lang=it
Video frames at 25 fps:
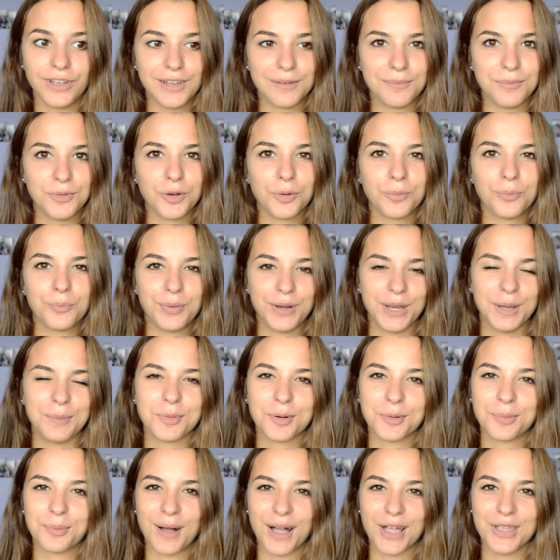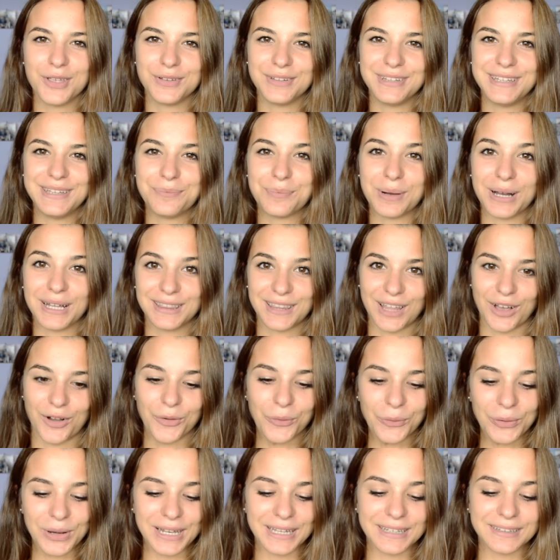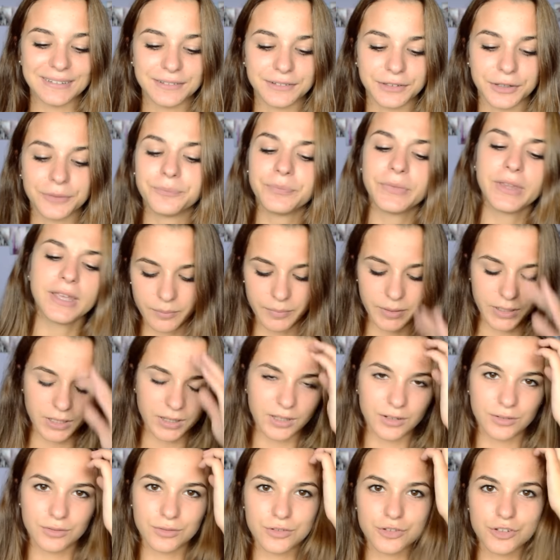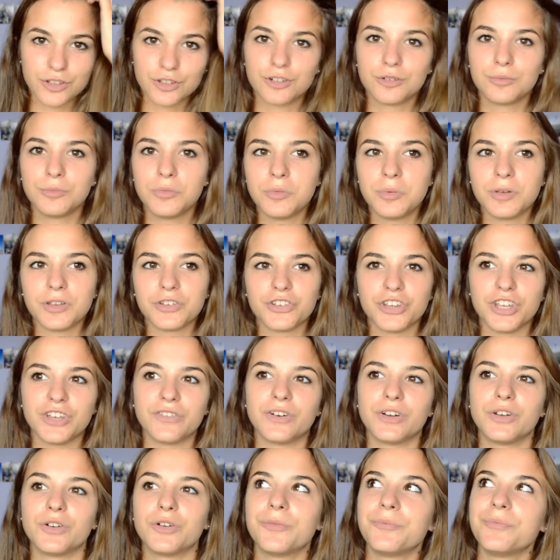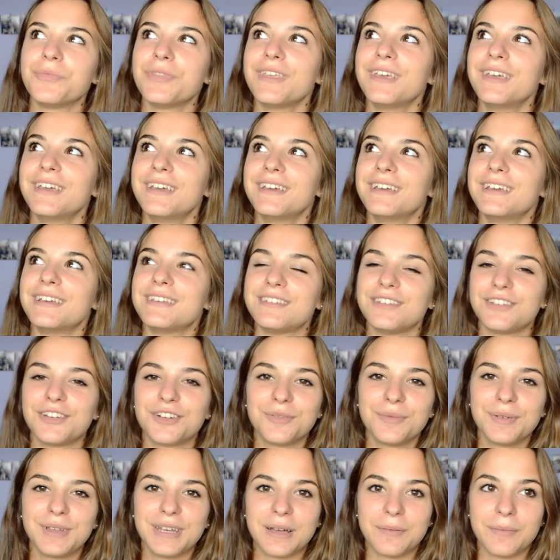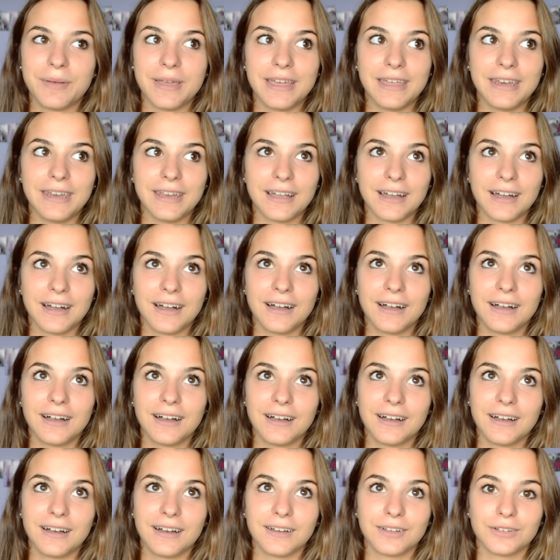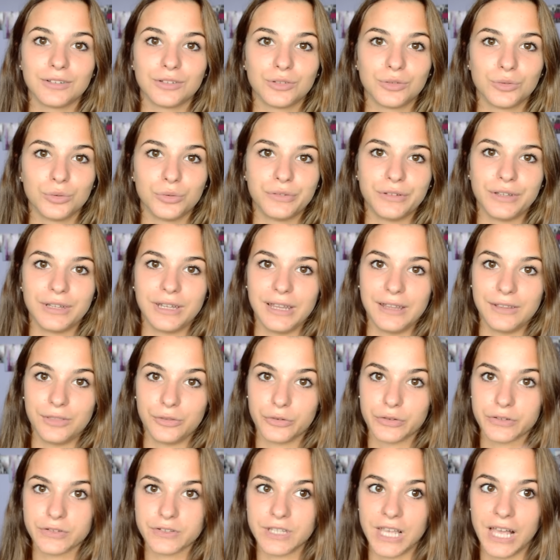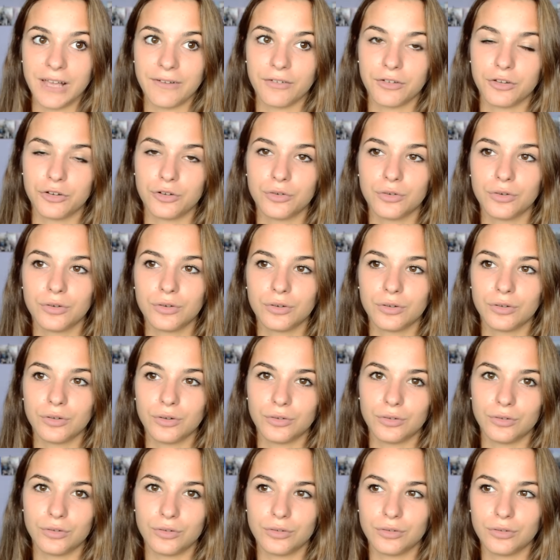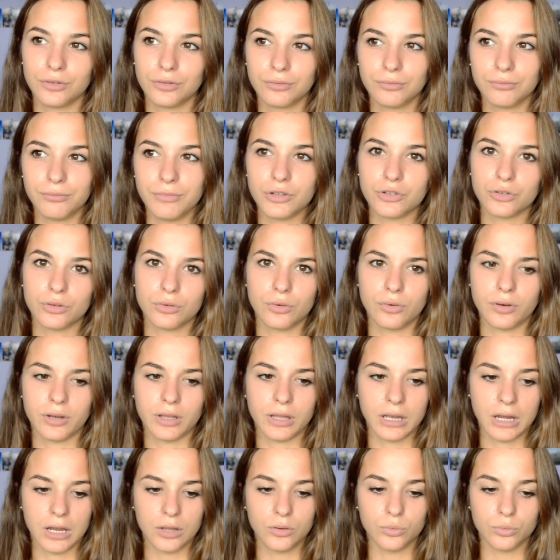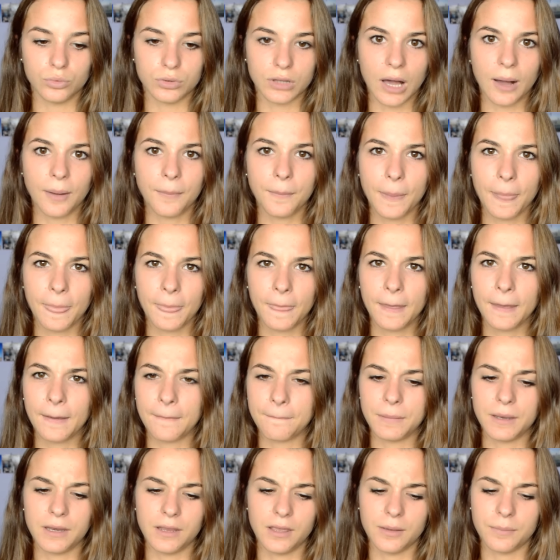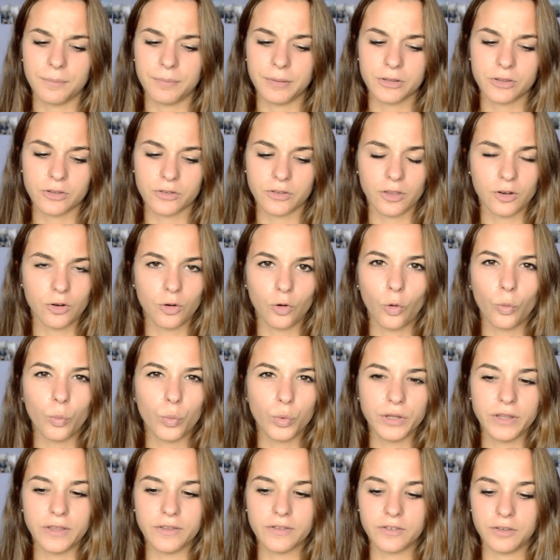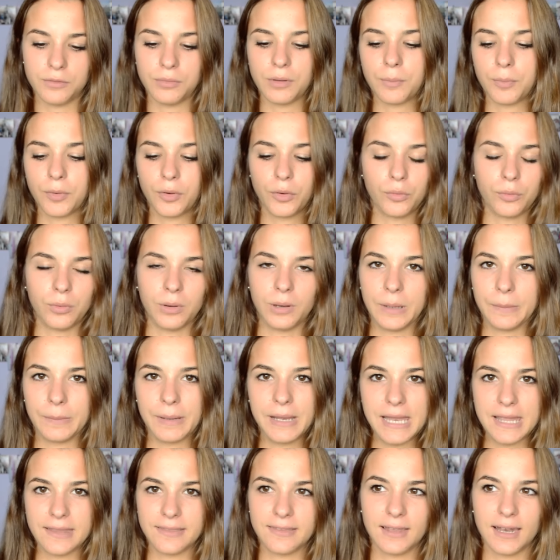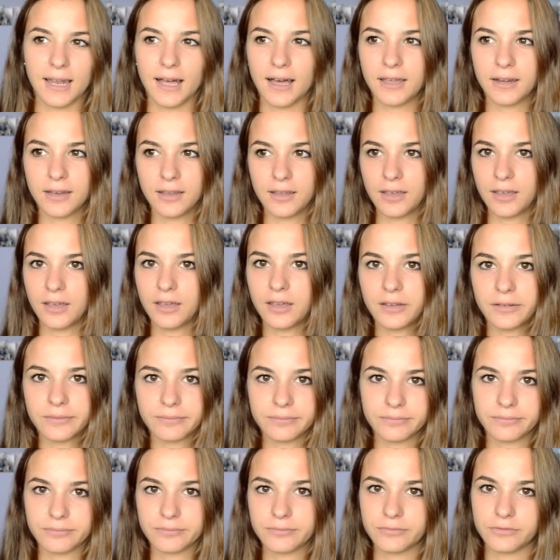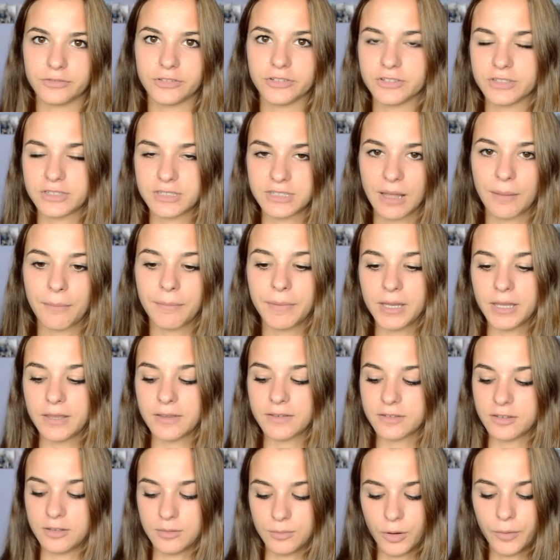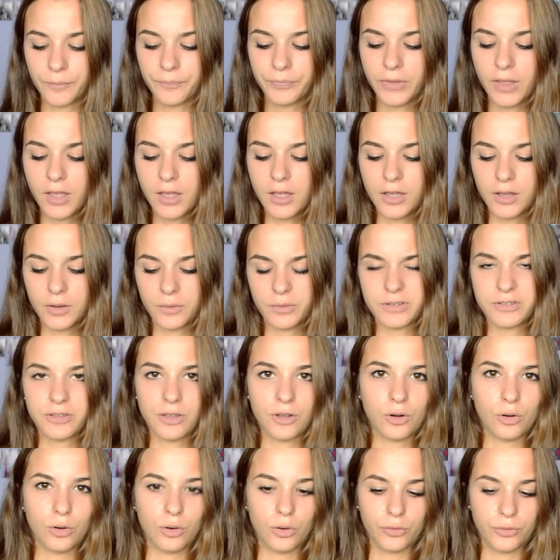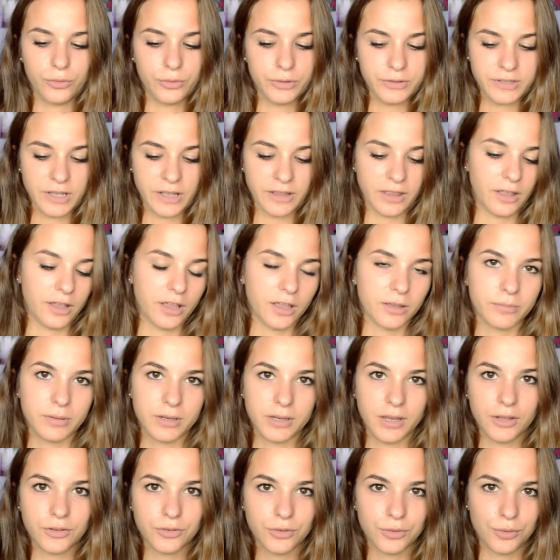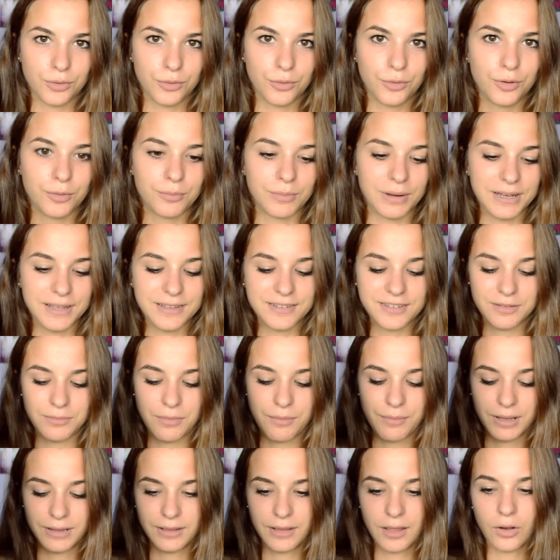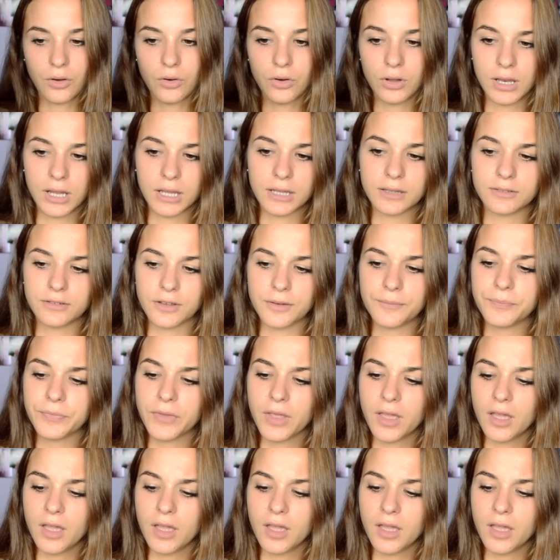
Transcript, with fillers: il mio primo paio di pantacollant perché non so, non mi piacevano siccome in America tutti le indossavano mi sono ricreduta perché penso siano comodissime poi come le magliette larghe ci si sta benissimo questi non li ho indossati anche perché sono normalissimi pantacollant